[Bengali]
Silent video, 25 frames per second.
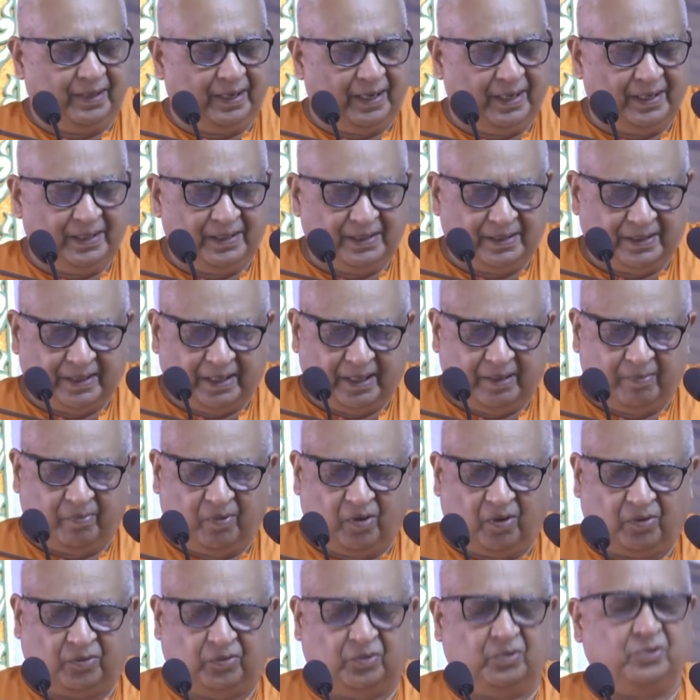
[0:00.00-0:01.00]
এই যে
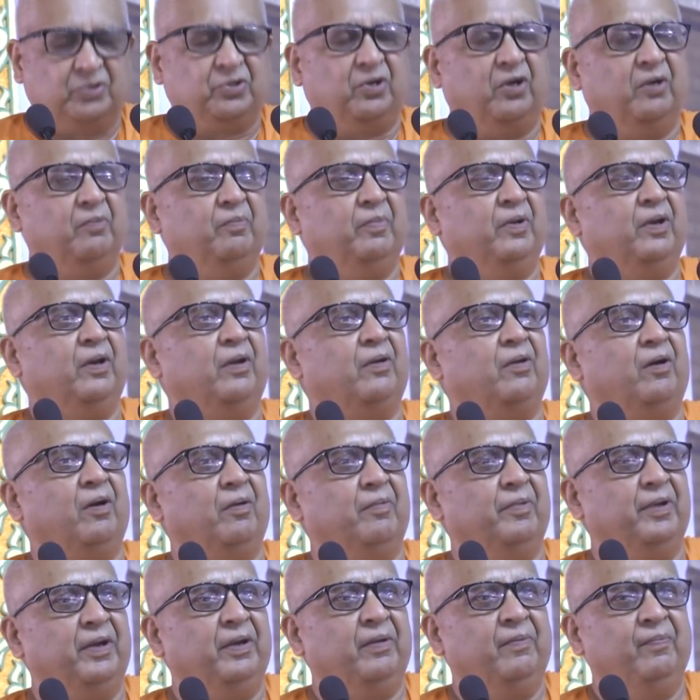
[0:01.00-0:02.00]
ভক্ত সম্মেলন
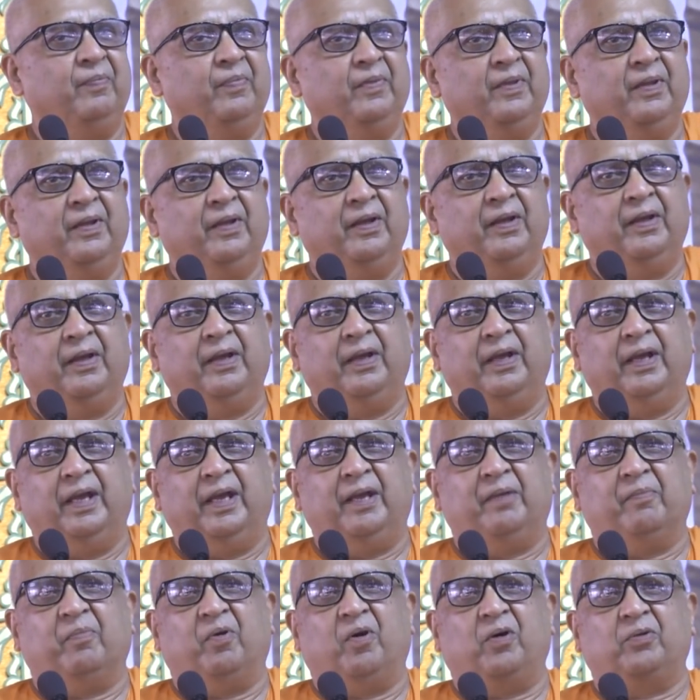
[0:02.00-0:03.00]
হবে
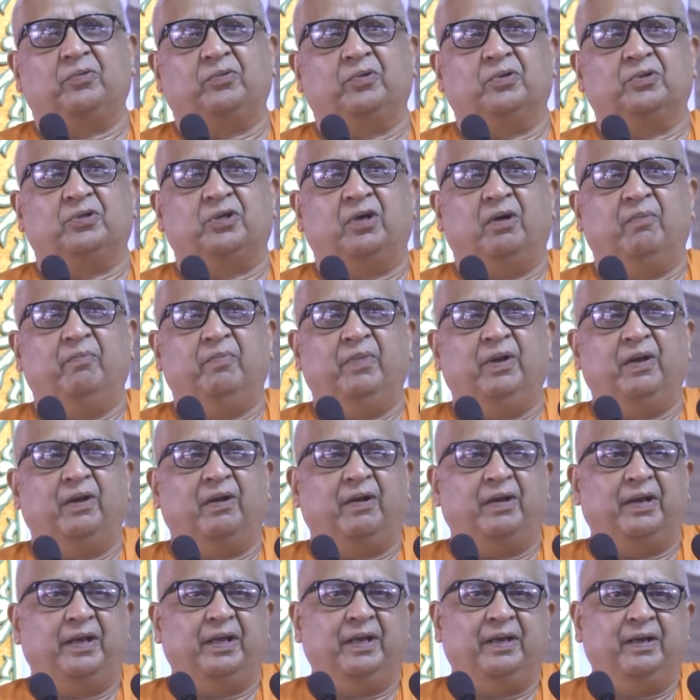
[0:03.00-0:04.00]
এই ভক্ত
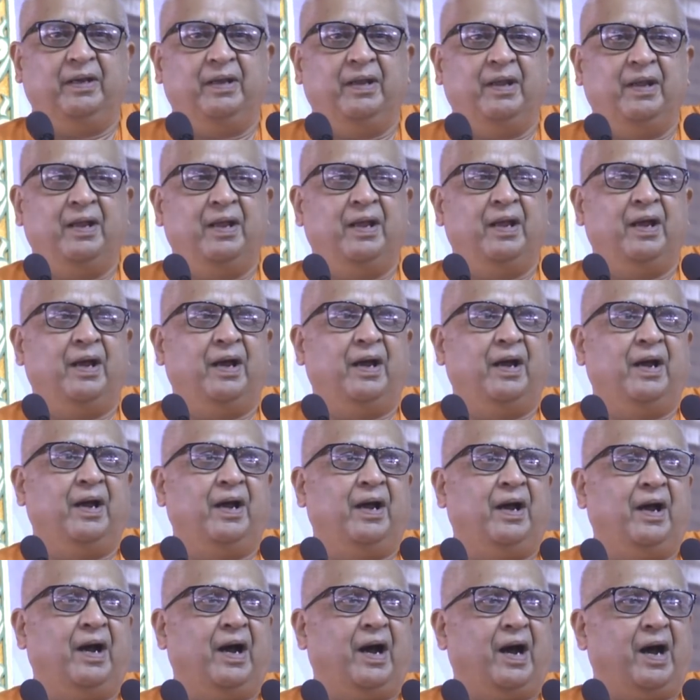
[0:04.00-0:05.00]
সম্মেলনের
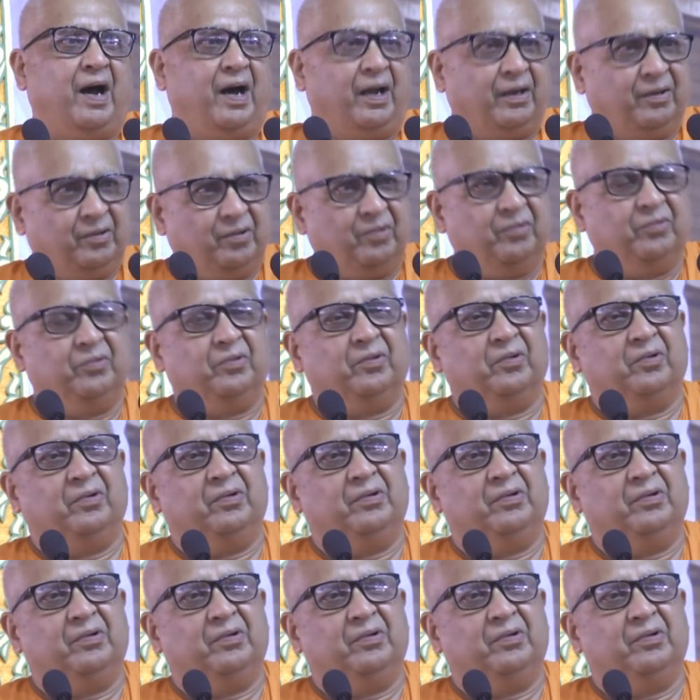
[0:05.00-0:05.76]
আনন্দ